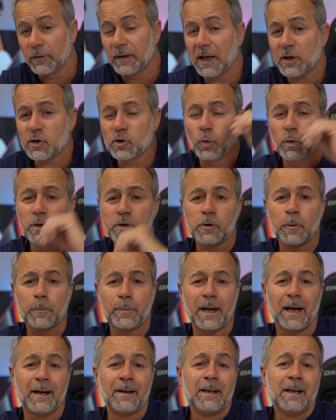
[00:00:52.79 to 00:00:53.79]
vi lascio qui
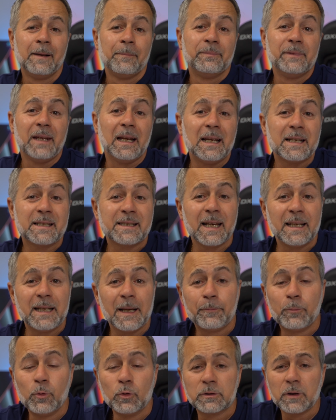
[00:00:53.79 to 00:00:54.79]
sopra nelle schede
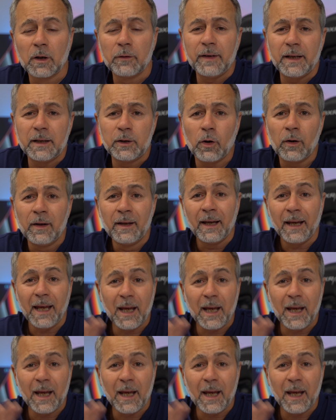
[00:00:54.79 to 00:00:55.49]
appunto il video,